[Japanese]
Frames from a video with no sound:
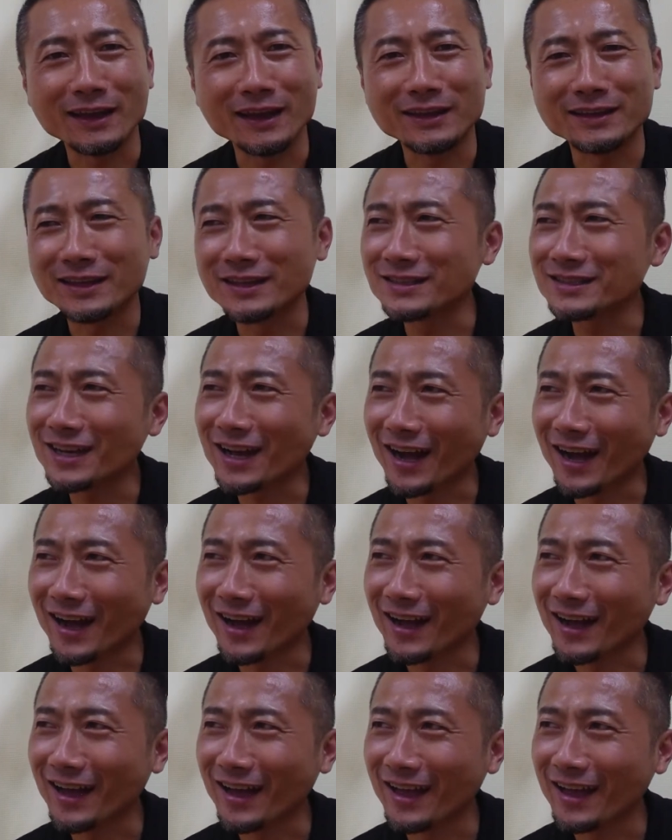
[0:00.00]
えー、電磁
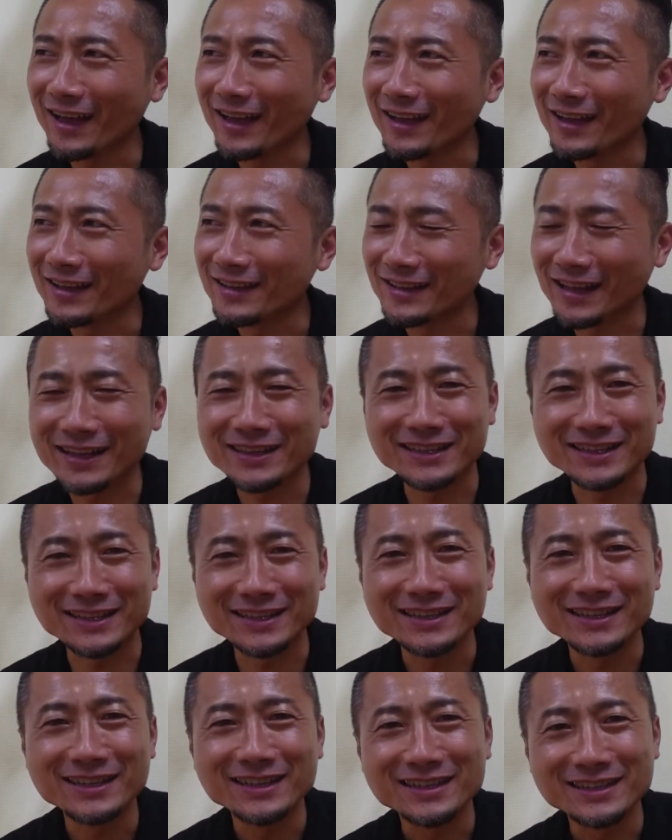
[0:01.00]
波え
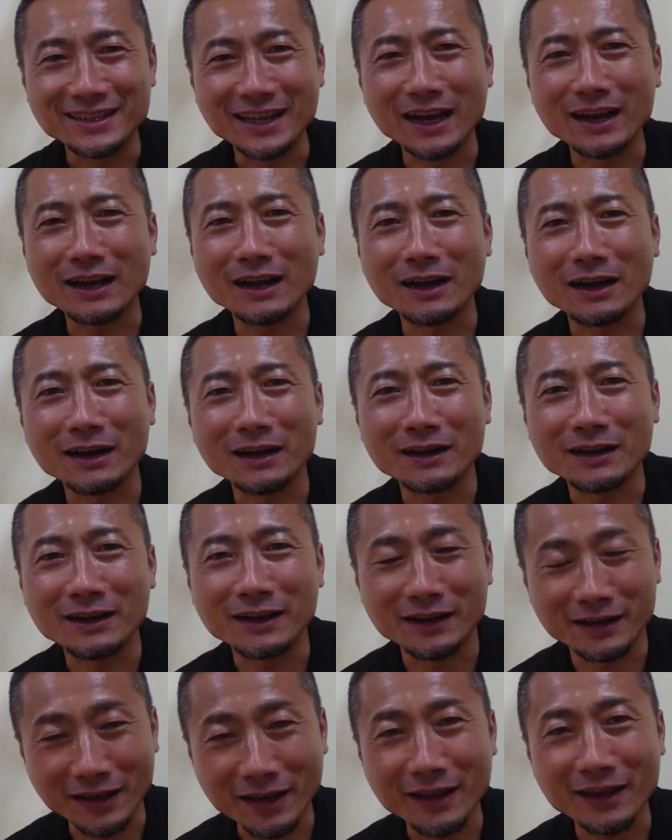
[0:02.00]
何なんか
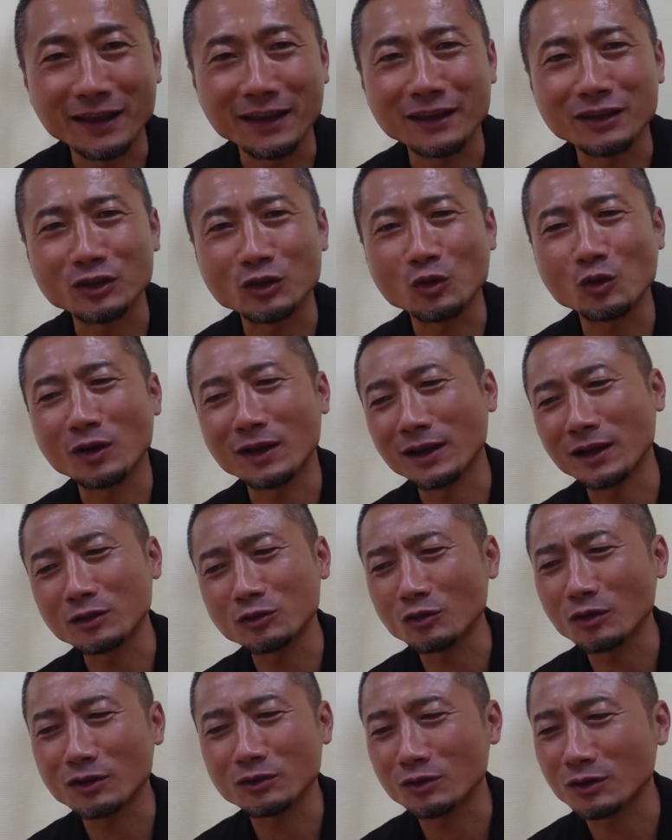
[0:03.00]
がね影響がな
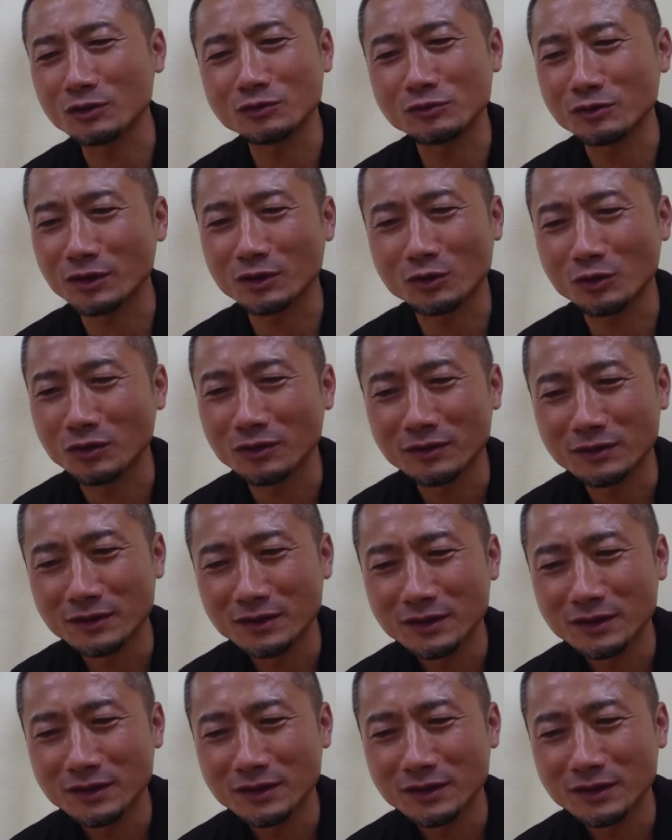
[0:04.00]
んとかとか言うけども